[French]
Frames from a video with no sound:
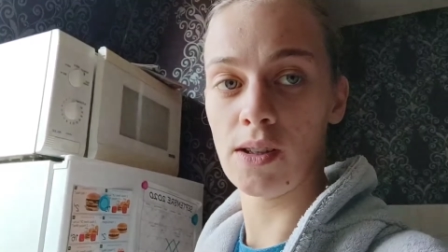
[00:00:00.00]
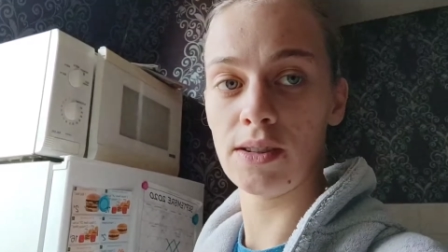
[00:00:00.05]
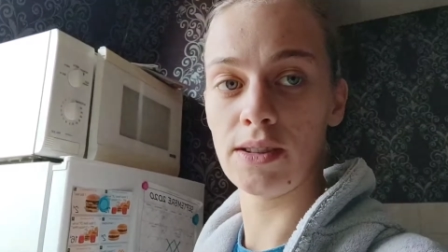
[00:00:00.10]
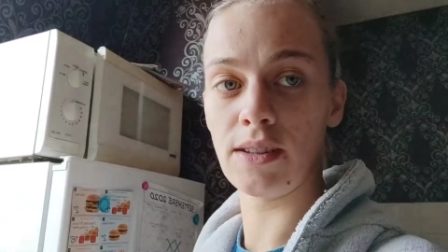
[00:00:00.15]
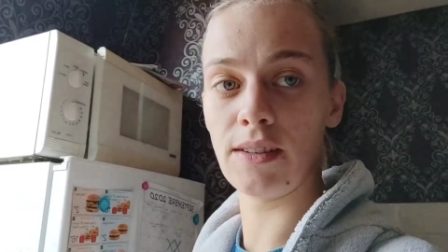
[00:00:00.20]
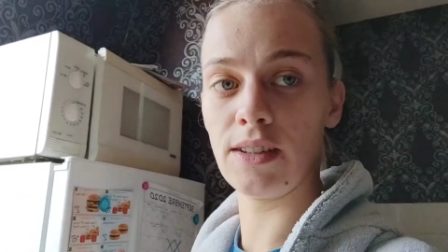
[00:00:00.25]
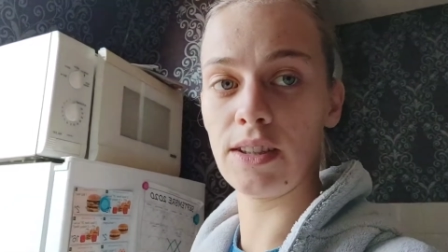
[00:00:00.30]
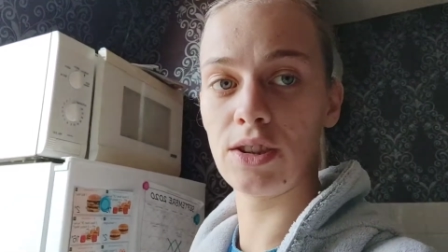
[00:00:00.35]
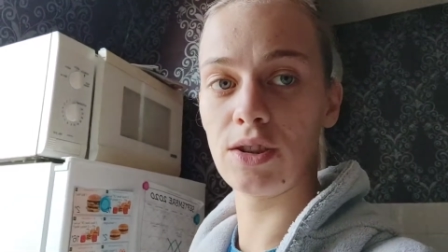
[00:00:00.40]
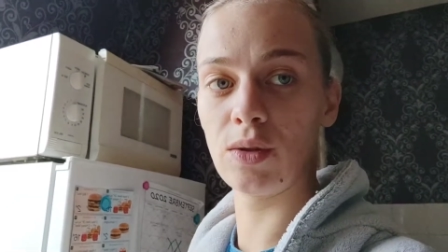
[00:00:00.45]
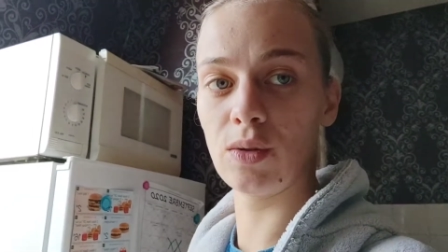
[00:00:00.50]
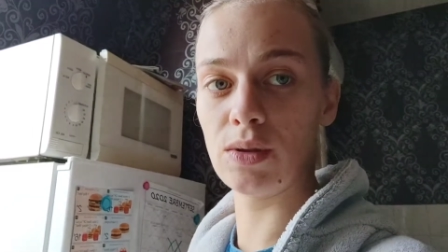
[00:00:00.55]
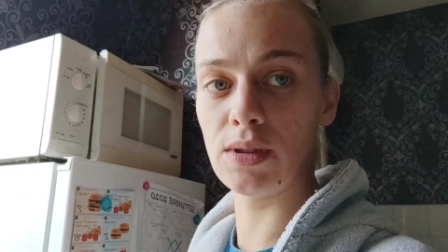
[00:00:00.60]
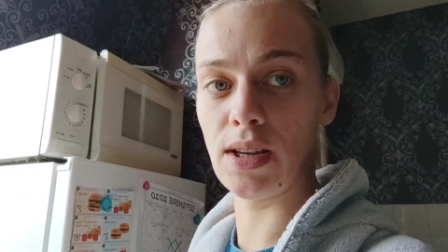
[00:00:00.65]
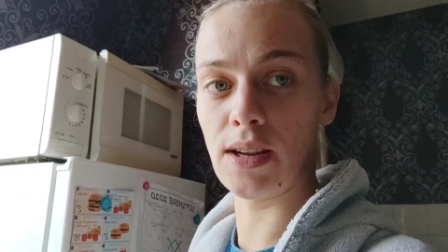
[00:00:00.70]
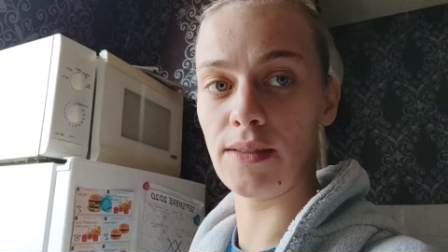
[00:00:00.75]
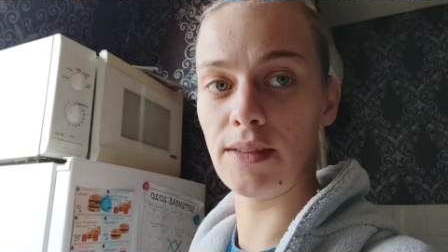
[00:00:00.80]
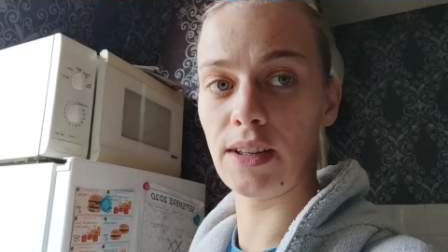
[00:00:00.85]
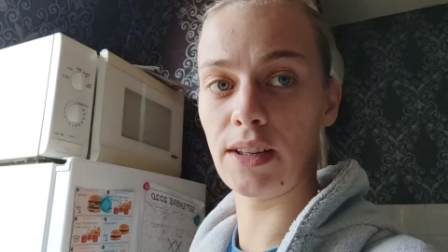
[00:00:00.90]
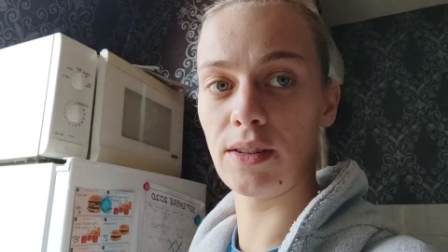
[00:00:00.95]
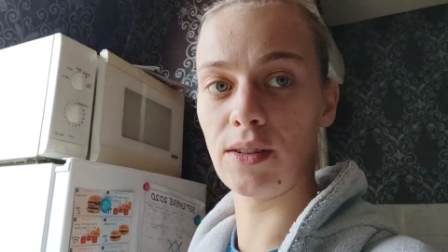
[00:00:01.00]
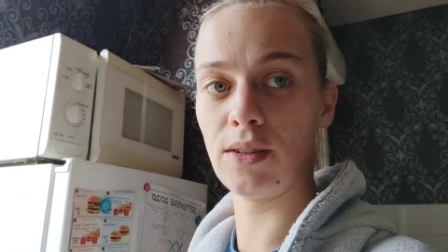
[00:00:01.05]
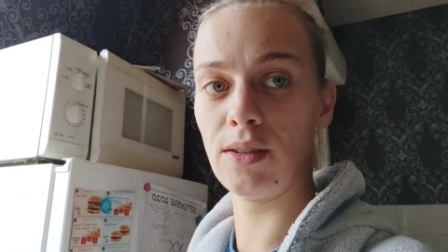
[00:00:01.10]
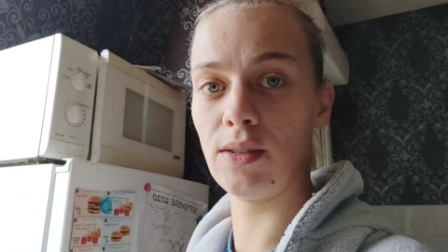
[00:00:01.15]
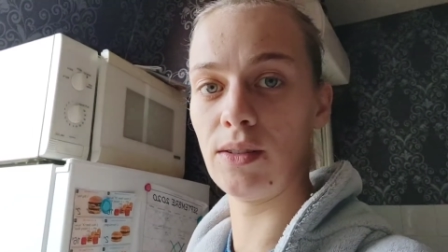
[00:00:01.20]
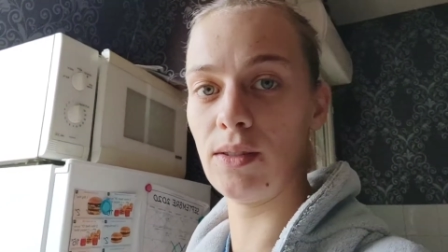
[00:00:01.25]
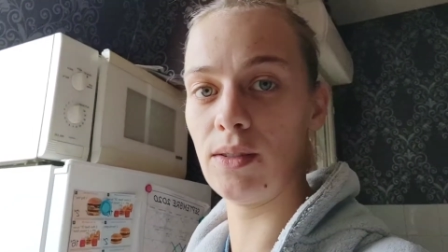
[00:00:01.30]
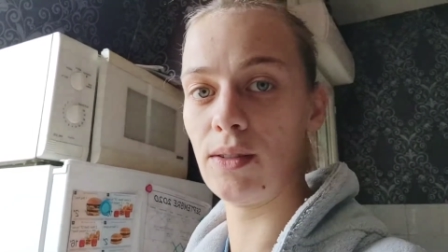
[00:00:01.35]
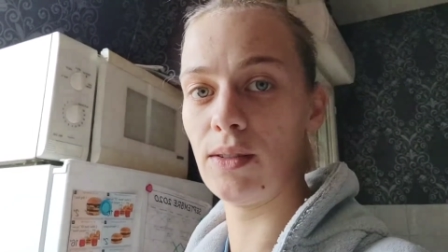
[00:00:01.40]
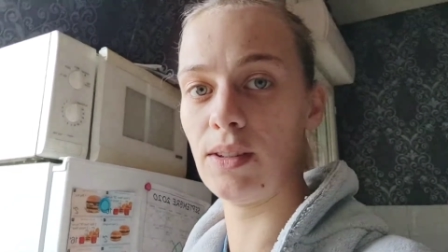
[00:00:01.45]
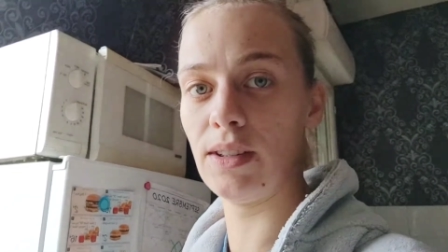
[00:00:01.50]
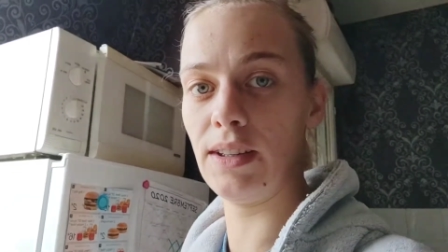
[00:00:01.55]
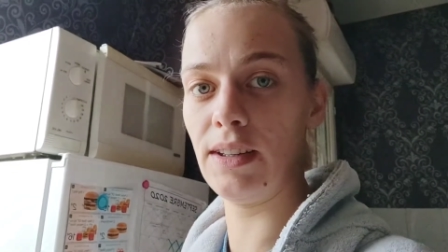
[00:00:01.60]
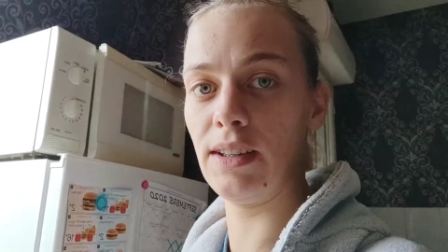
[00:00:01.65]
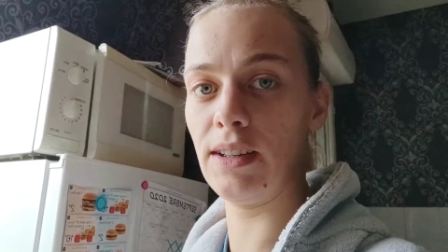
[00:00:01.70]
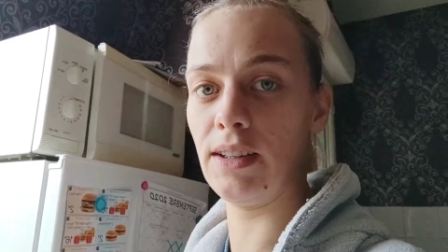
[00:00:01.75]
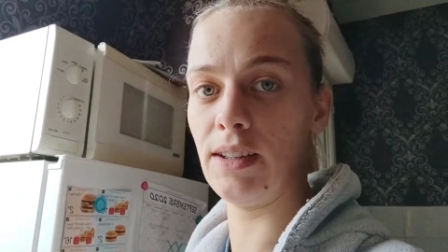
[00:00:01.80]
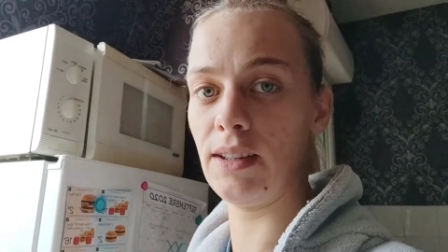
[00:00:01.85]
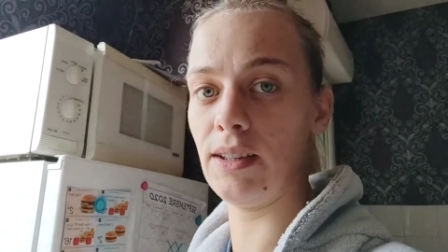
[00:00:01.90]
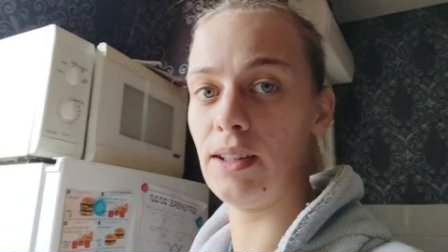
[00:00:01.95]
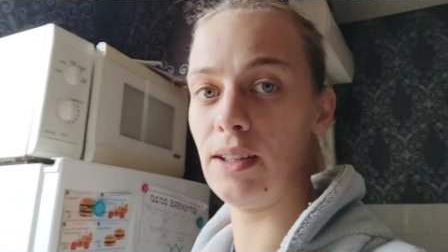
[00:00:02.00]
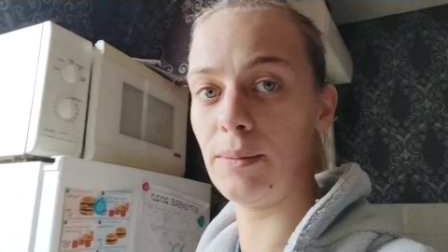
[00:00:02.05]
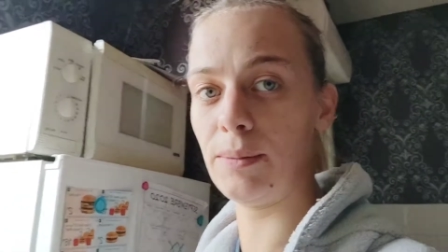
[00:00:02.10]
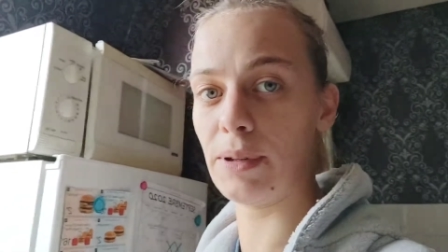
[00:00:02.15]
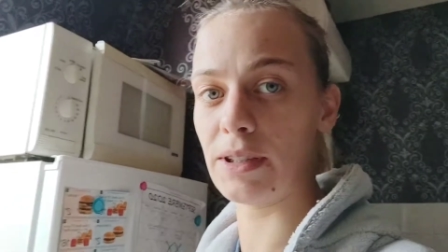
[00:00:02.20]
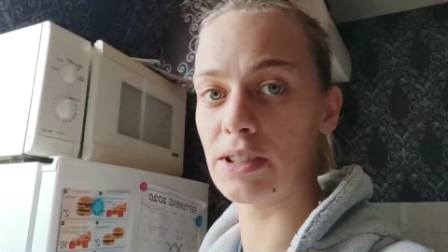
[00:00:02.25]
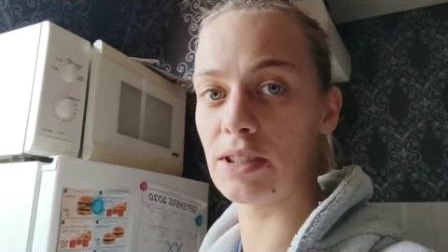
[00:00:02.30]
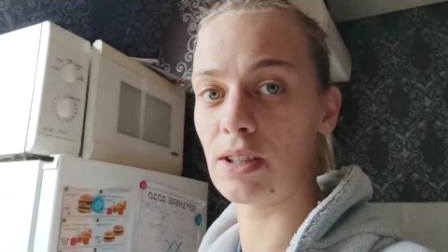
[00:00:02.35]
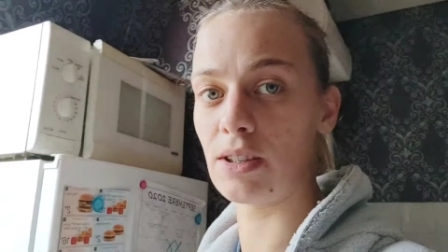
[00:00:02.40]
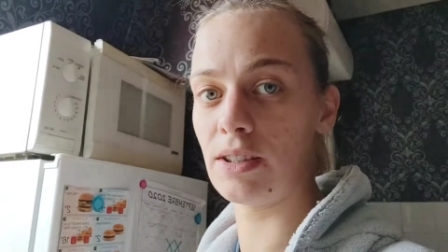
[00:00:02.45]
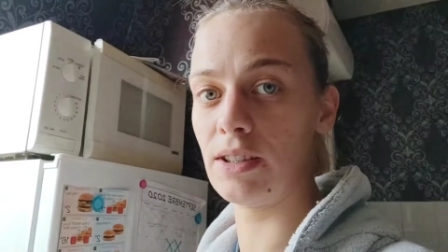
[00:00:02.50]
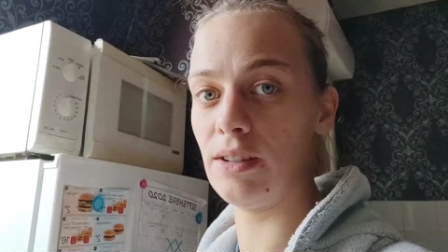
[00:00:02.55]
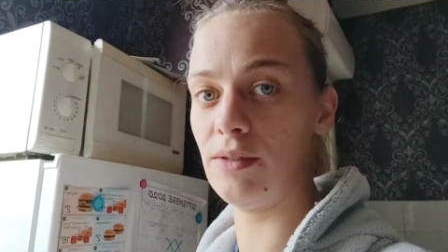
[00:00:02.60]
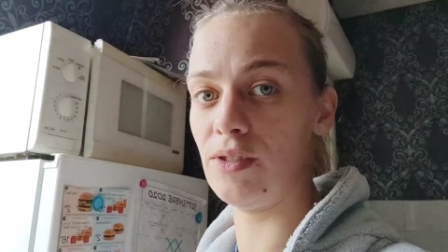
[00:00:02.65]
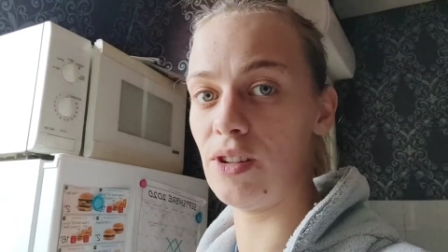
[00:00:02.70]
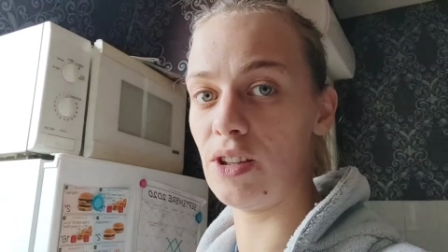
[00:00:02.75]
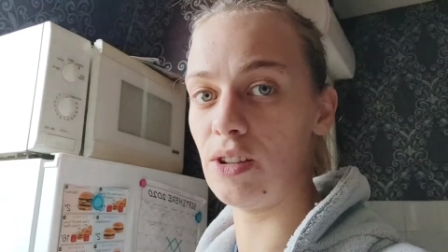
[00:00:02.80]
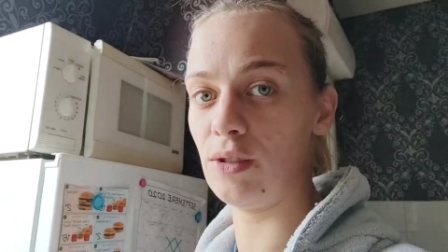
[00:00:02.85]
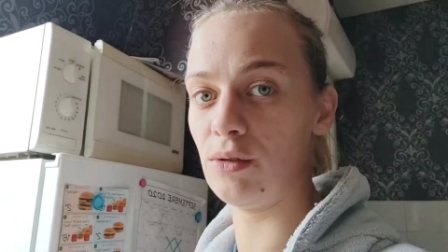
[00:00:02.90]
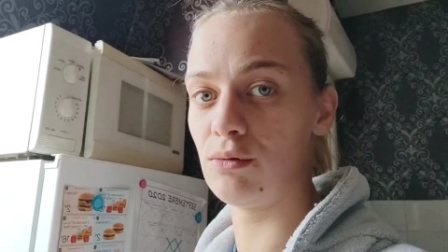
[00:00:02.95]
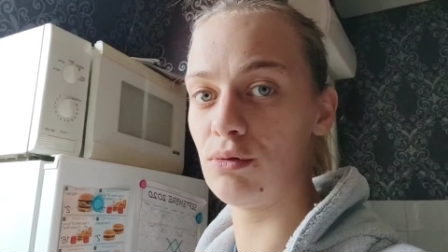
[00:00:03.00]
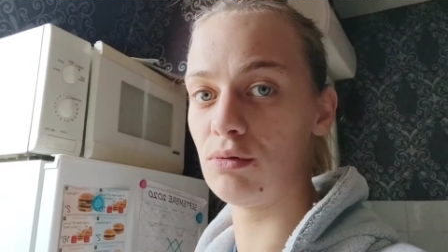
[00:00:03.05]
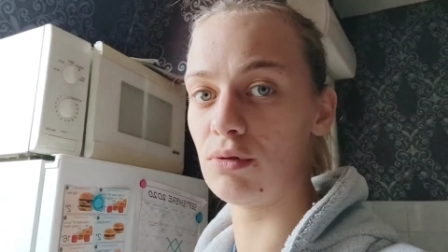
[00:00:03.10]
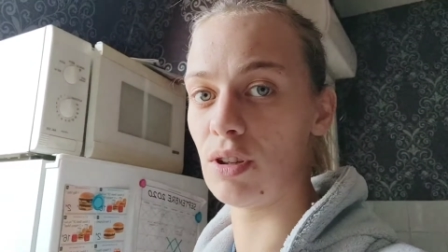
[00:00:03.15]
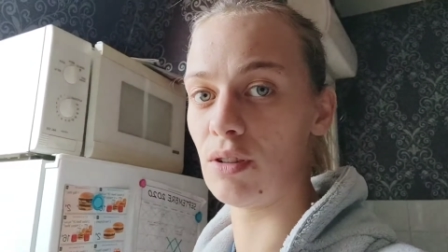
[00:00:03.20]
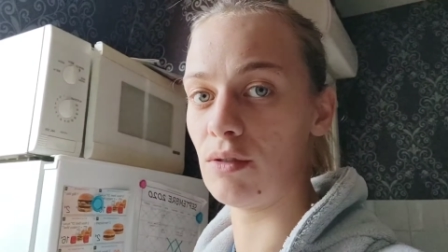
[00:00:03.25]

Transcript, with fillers: Ça va être chaud, ça, avec les personnes qui viennent et tout.